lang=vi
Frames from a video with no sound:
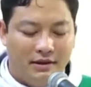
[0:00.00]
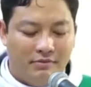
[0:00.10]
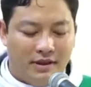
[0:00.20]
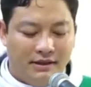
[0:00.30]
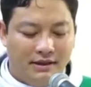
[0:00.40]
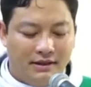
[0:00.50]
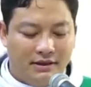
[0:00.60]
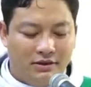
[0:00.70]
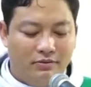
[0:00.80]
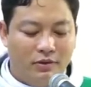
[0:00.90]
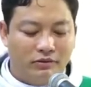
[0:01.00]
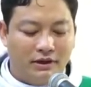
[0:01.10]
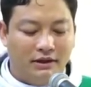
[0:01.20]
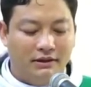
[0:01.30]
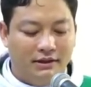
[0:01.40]
Mà Đức Kitô Mục
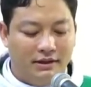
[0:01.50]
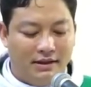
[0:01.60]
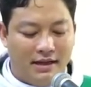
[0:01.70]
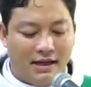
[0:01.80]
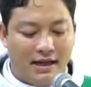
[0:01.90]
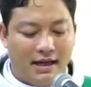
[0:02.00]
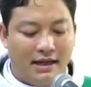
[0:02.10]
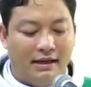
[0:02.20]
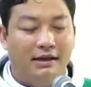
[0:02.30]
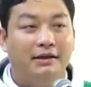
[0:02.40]
Tử là Ngài